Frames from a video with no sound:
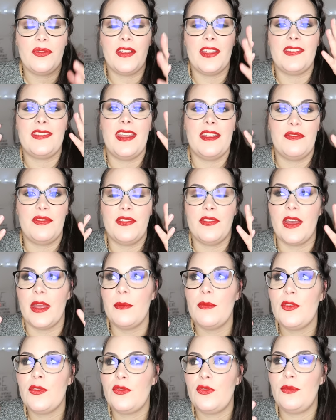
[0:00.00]
enfin ça fait
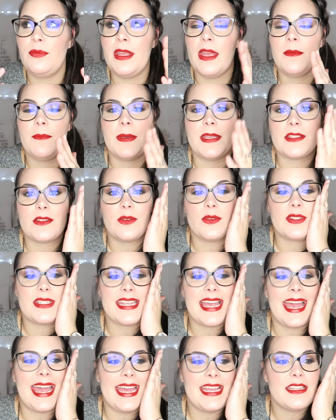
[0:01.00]
vraiment du bien parce que
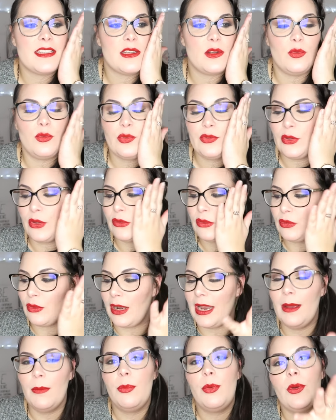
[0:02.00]
ça reste longtemps
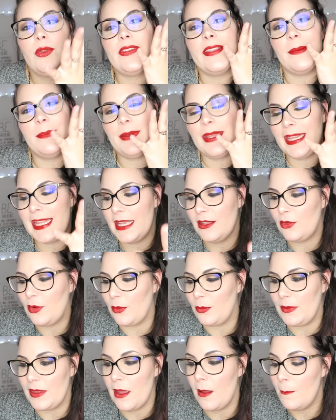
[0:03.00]
sur la peau, ça
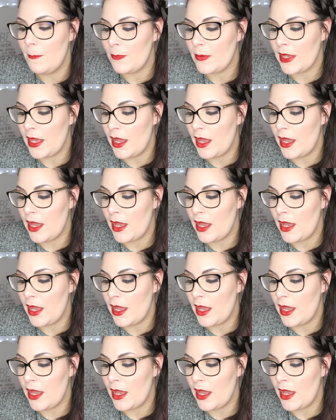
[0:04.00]
pénètre bien.